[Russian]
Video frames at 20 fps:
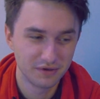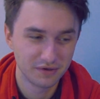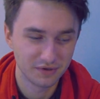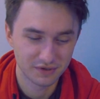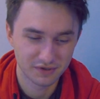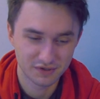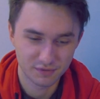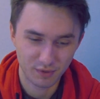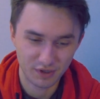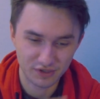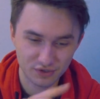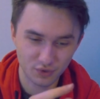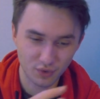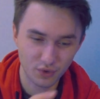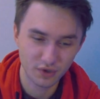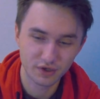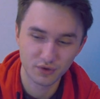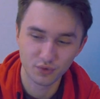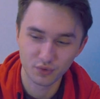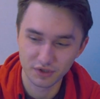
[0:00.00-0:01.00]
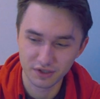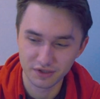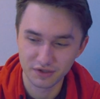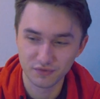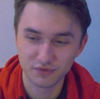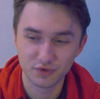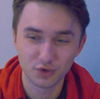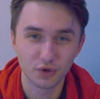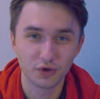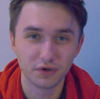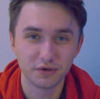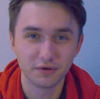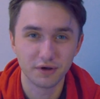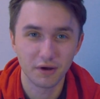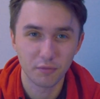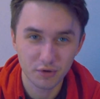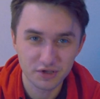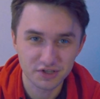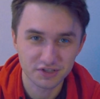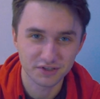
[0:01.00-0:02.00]
э, с прослойкой, вот это все.
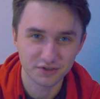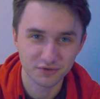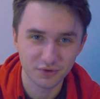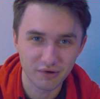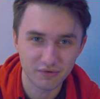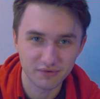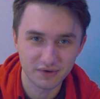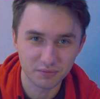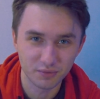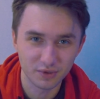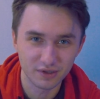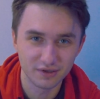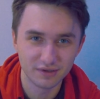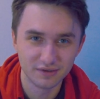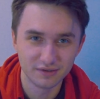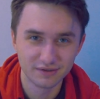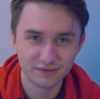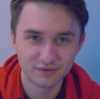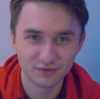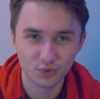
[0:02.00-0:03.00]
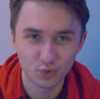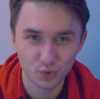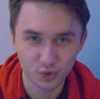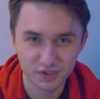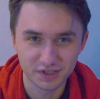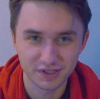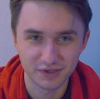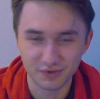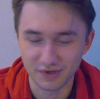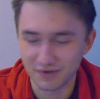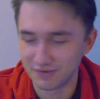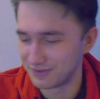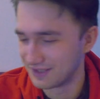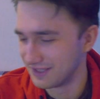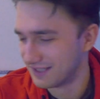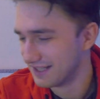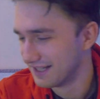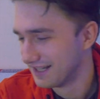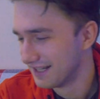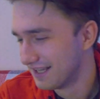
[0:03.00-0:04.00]
Обычные вафли были. Вкусные вафли.
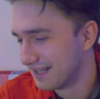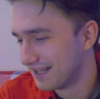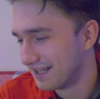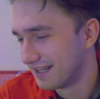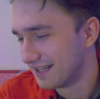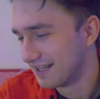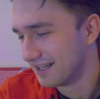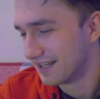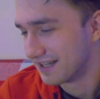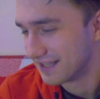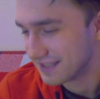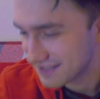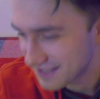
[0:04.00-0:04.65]
А,